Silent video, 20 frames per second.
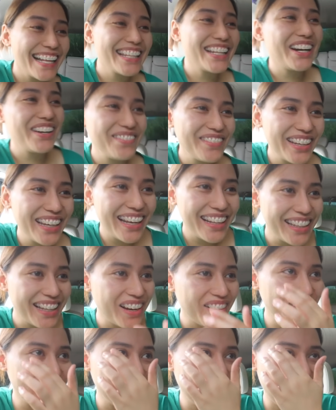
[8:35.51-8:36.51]
ang dami, ang
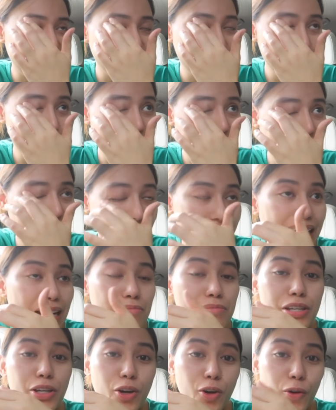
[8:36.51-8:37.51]
dami namin, ang
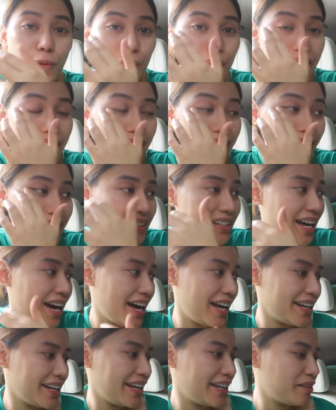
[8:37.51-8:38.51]
dami kong
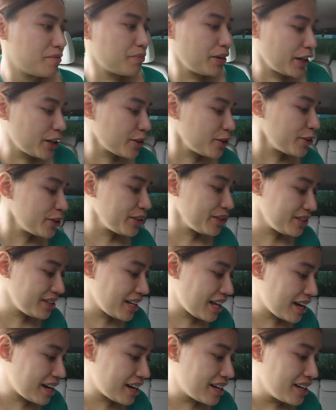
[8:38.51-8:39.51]
pinagdadaanan. Pero
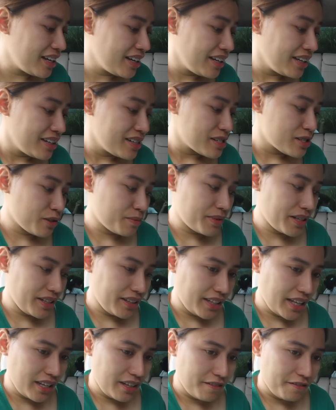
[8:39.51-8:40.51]
yun lang,
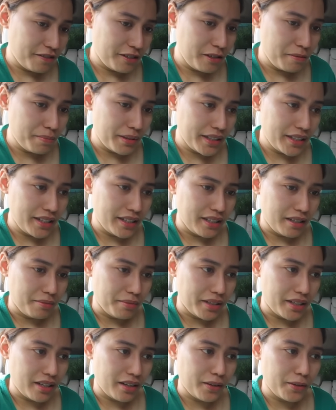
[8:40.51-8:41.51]
sobrang thankful pa din
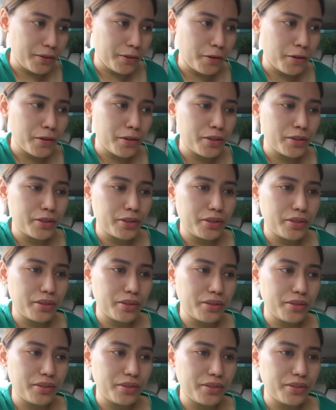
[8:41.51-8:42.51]
naman ako. So,